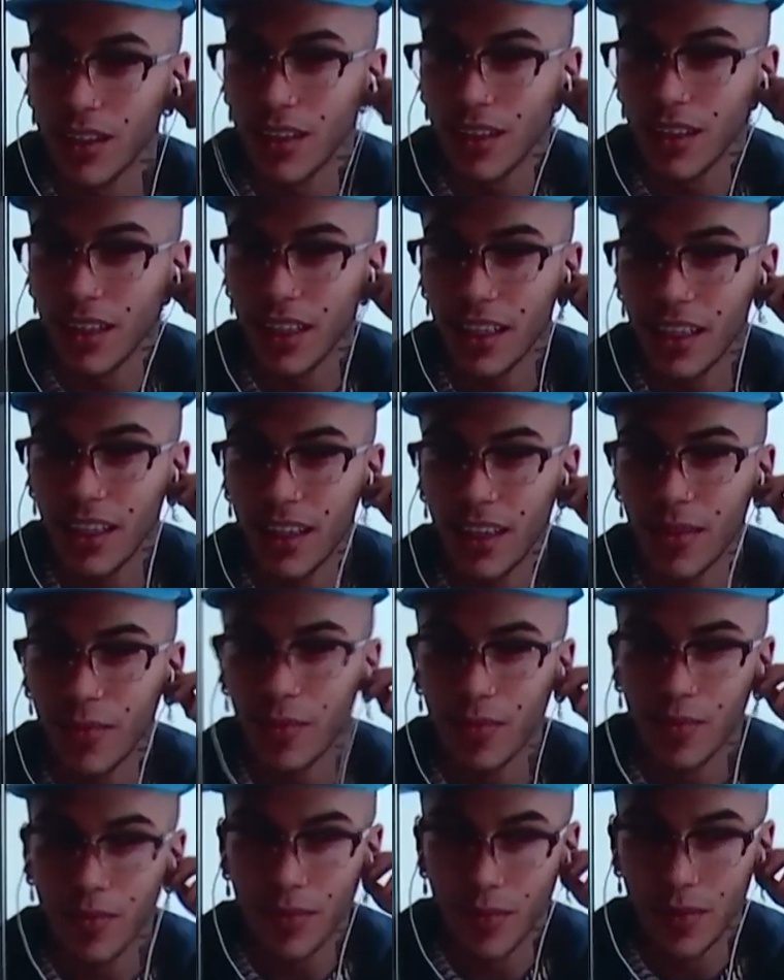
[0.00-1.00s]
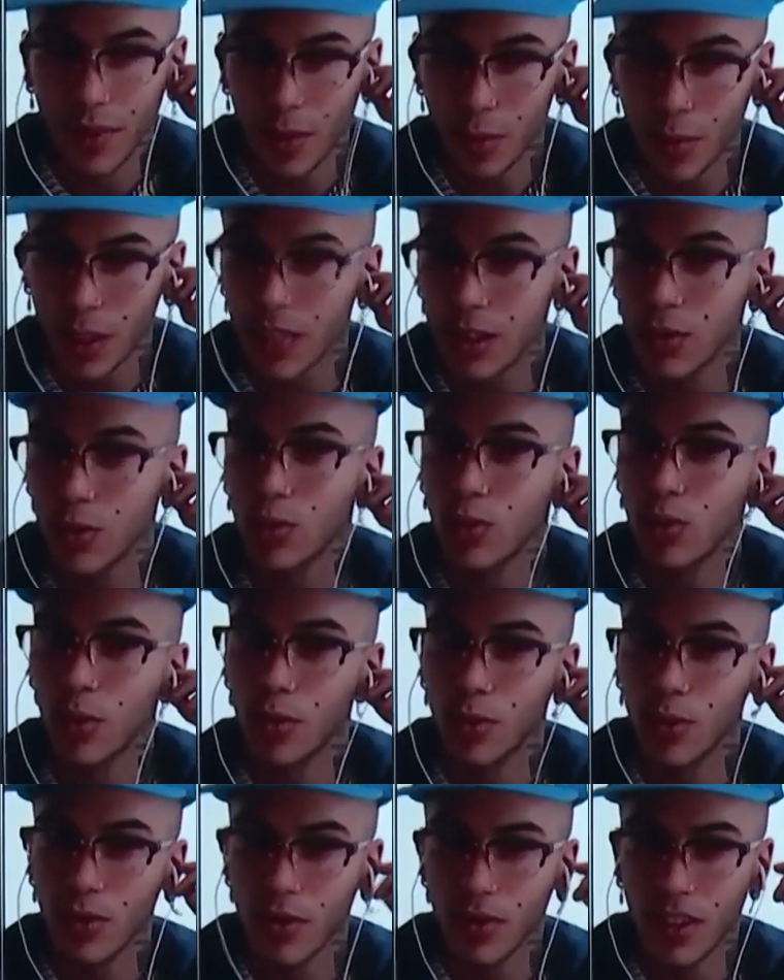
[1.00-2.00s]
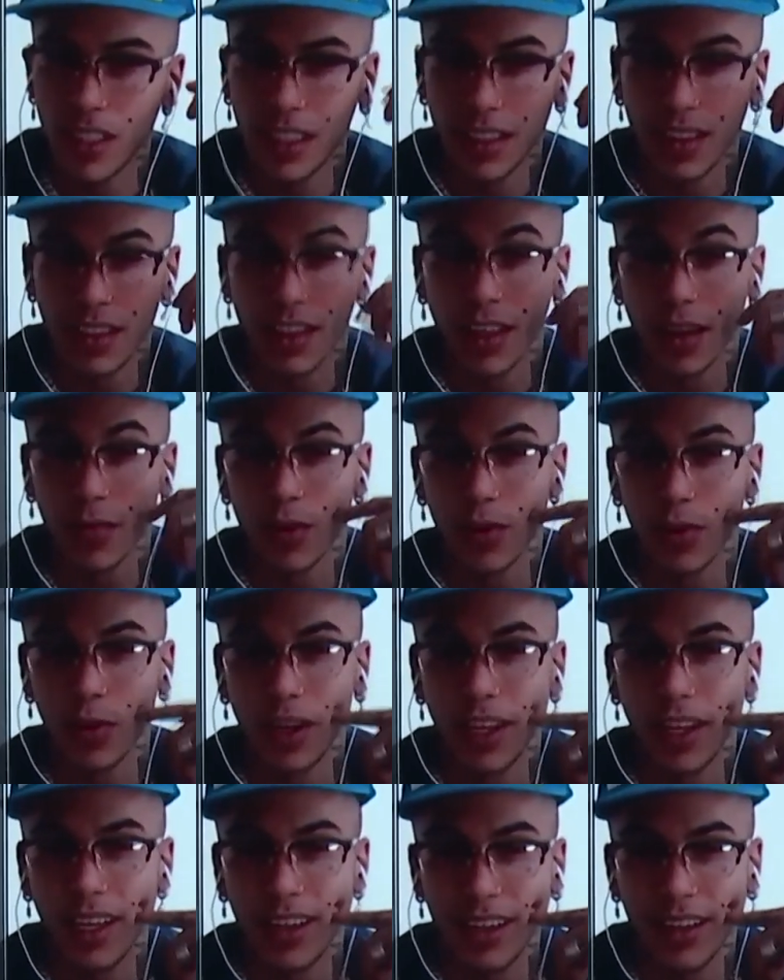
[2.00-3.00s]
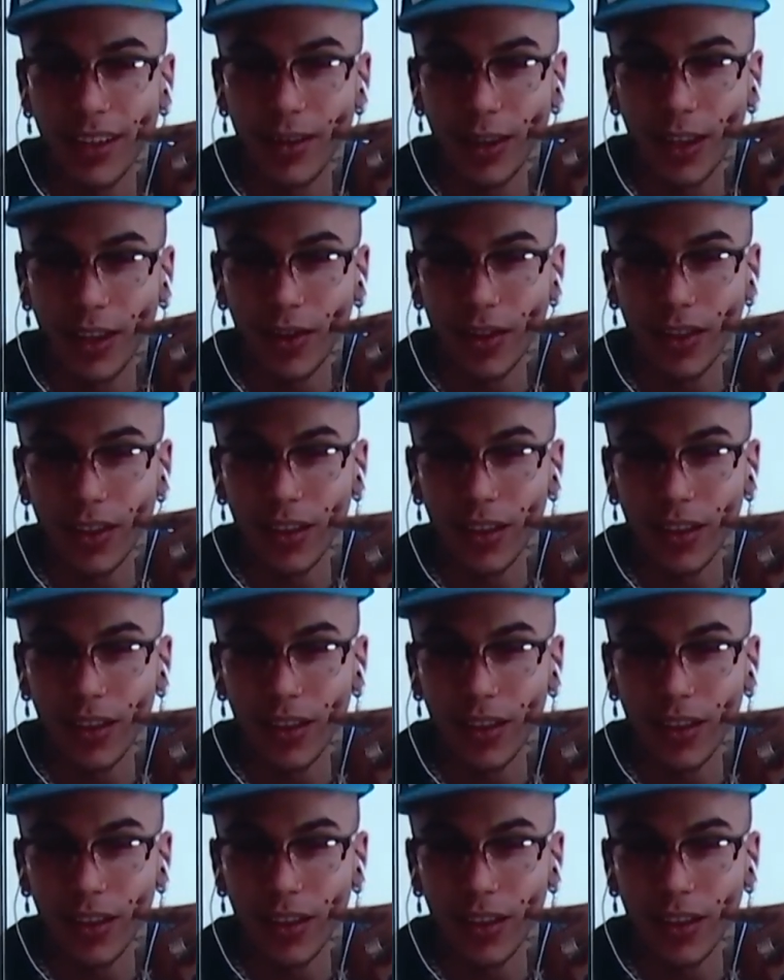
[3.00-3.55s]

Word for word: Eh, come hai detto tu, appunto, vedersi a Times Square è una cosa che non